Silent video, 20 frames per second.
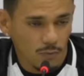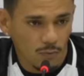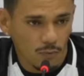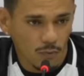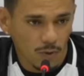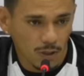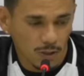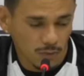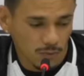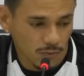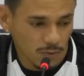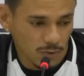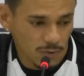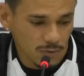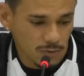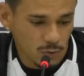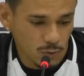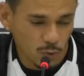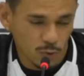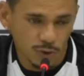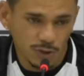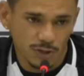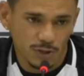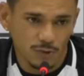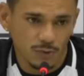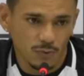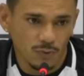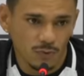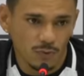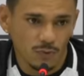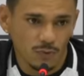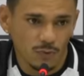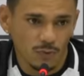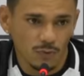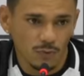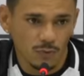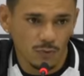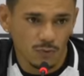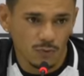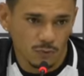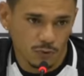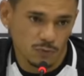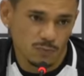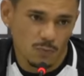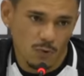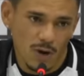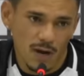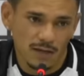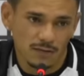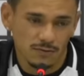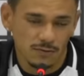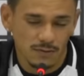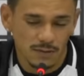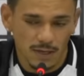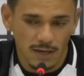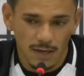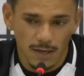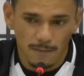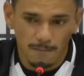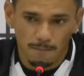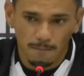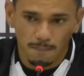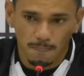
quando surgiu o, o, os boatos, né?